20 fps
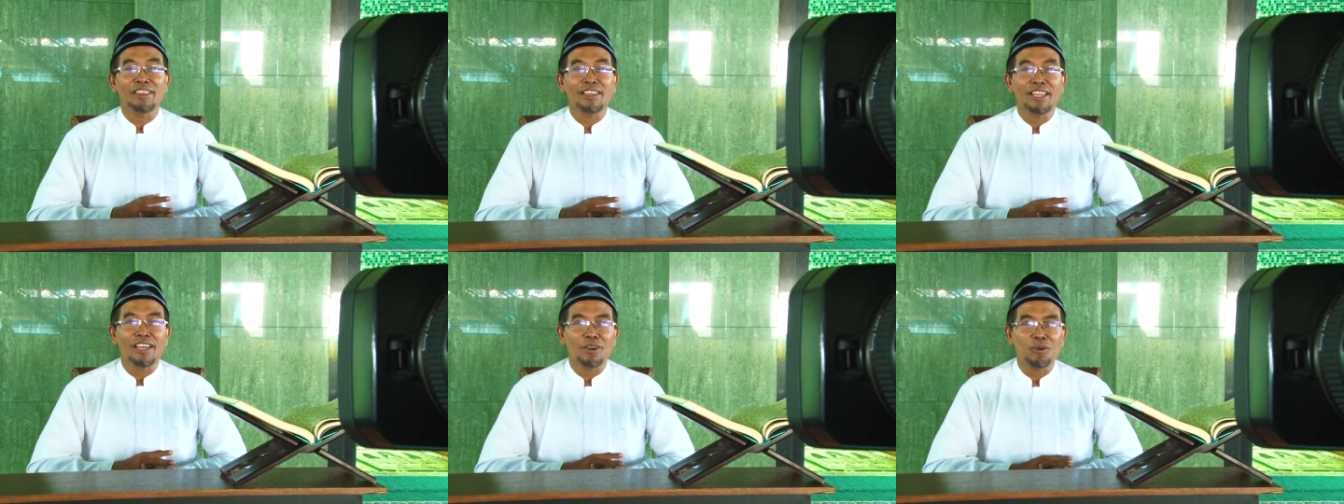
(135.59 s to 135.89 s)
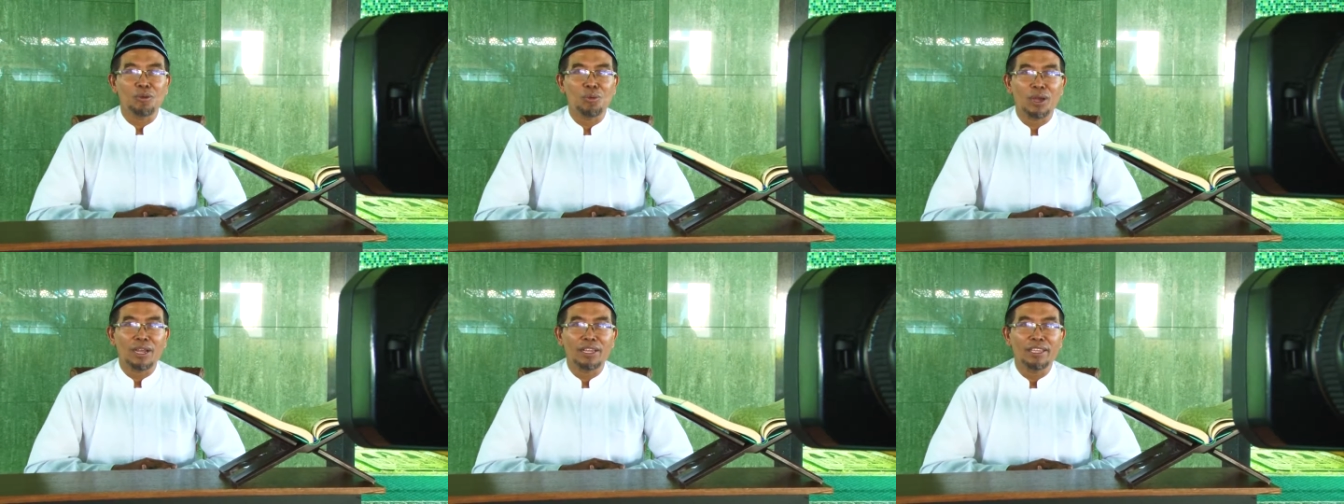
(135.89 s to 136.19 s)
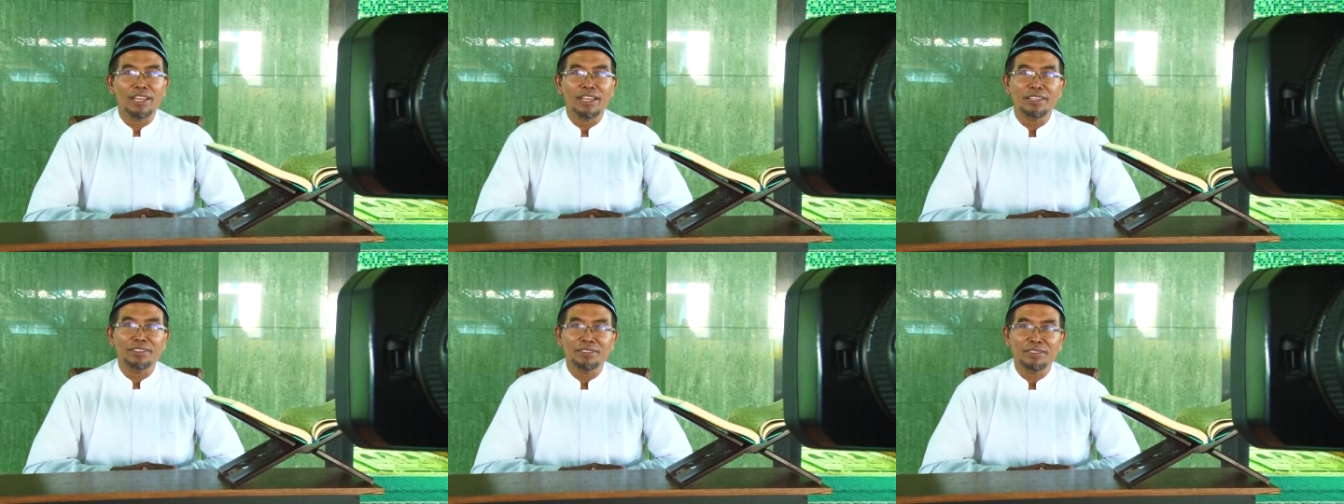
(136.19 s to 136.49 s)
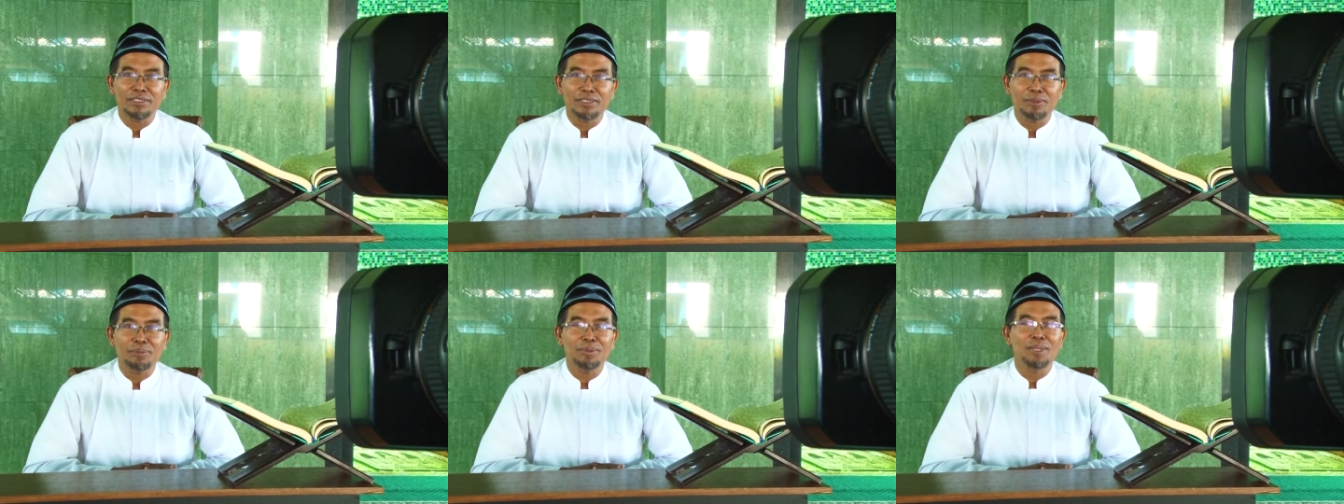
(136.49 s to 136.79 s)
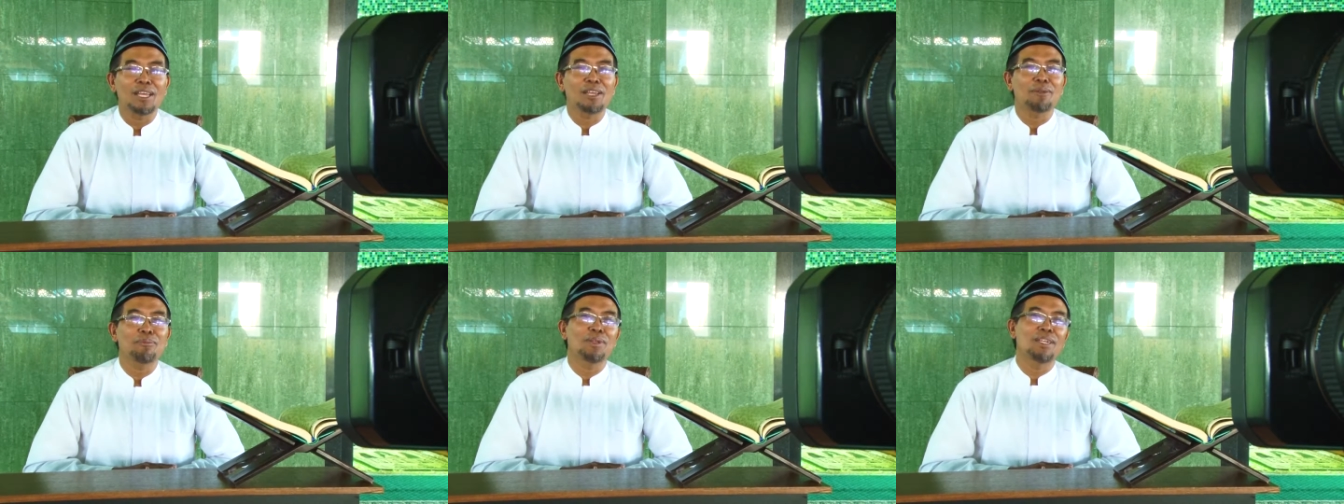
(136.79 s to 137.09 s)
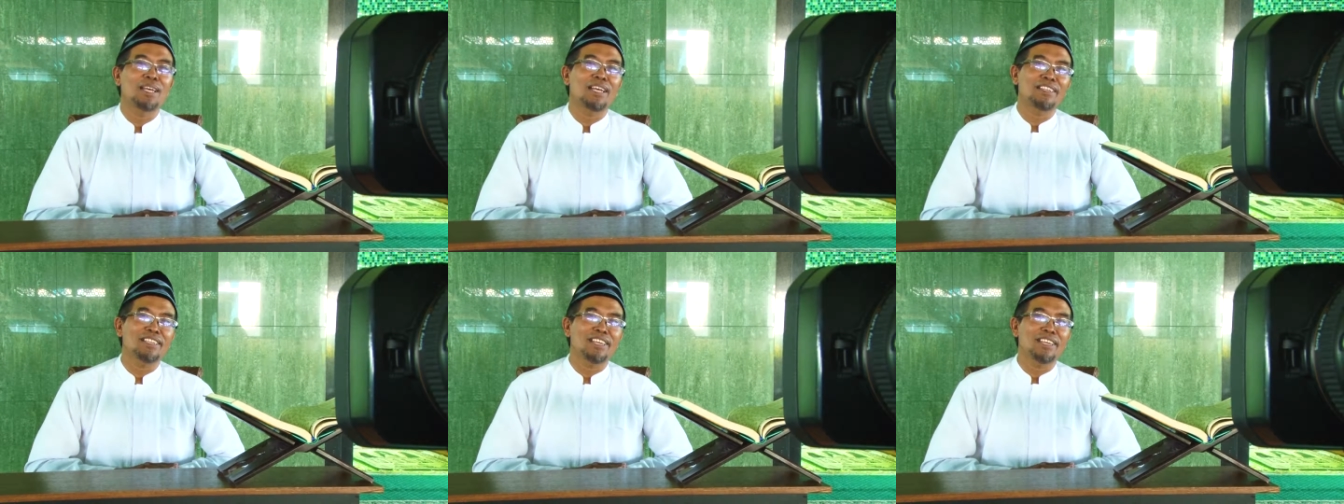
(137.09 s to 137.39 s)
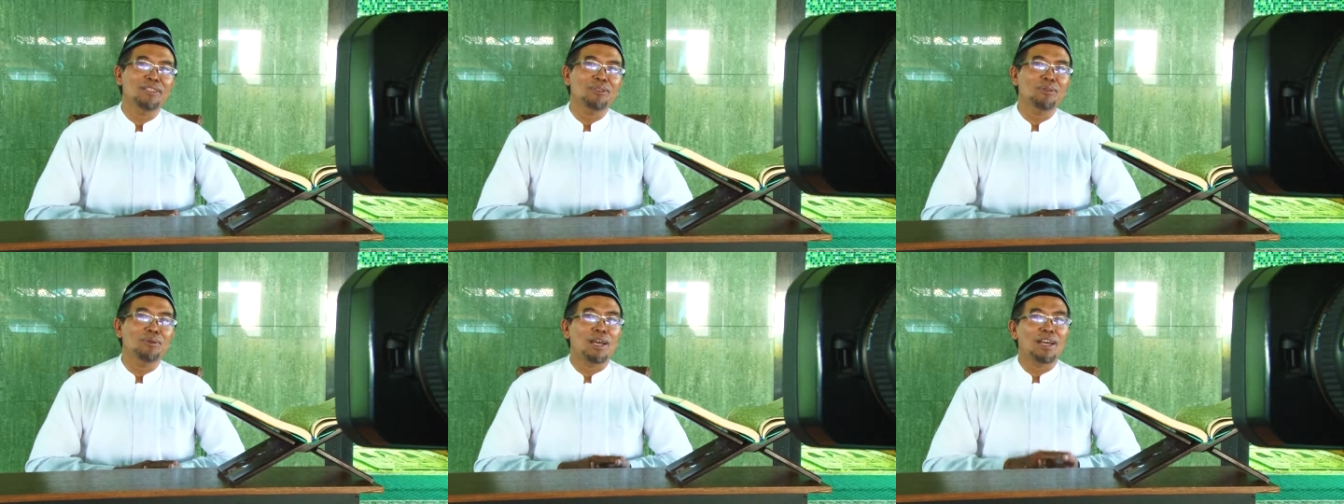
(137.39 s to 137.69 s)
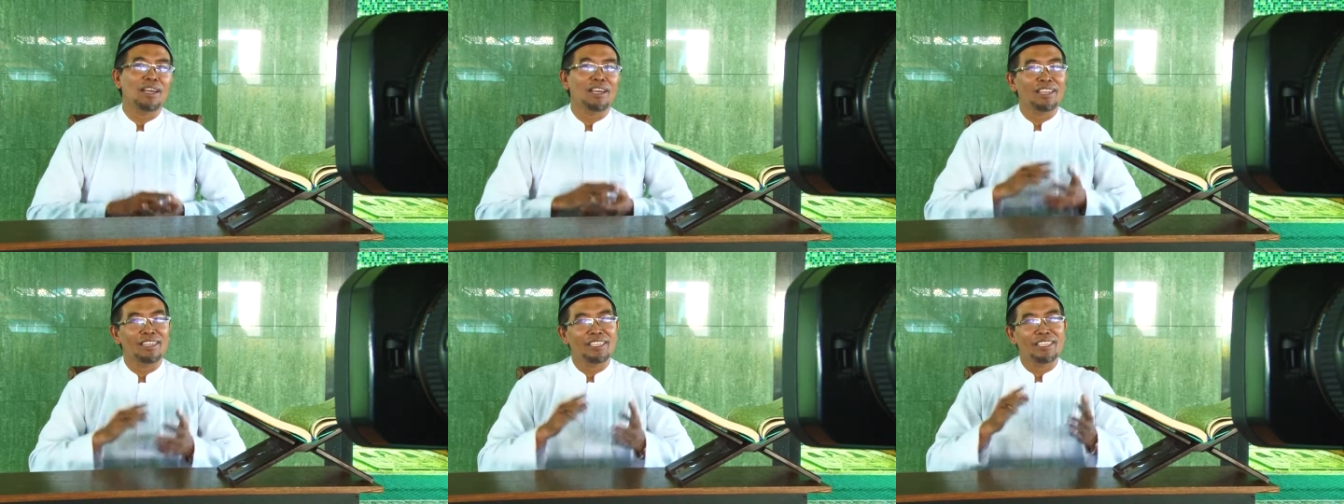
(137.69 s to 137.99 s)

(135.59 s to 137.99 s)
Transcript: takwa yang sebenar-benarnya itu agar